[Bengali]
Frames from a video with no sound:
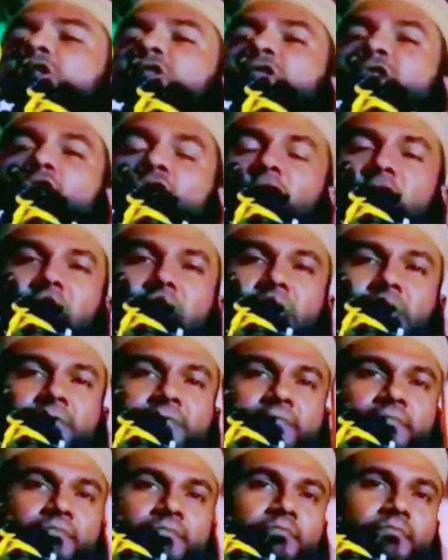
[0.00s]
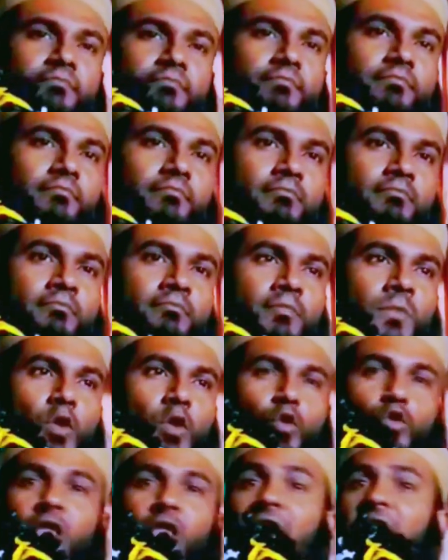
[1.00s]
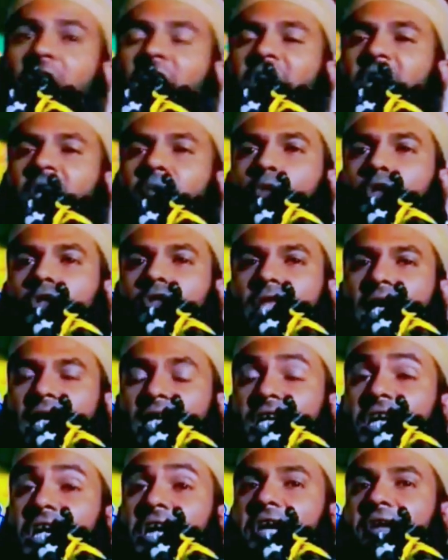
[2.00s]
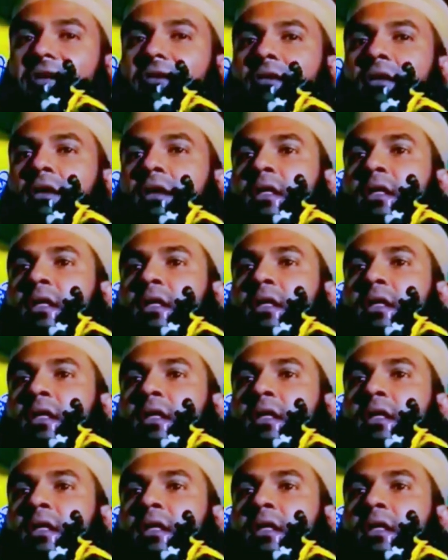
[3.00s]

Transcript: সন্দেহ নেই হুদাল্লিন মোত্তাকিন